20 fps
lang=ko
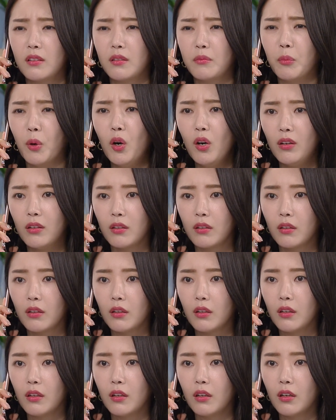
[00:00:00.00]
뭐?
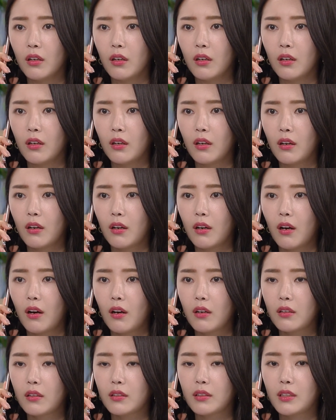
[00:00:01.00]

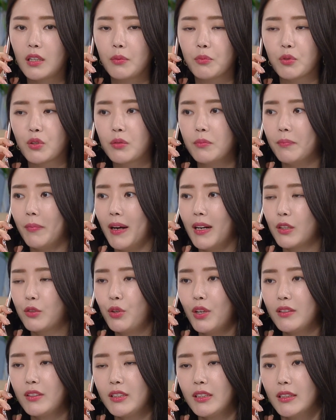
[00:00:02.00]
그게 무슨
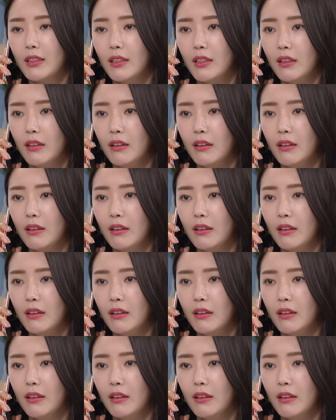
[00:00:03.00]
말도 안 되는...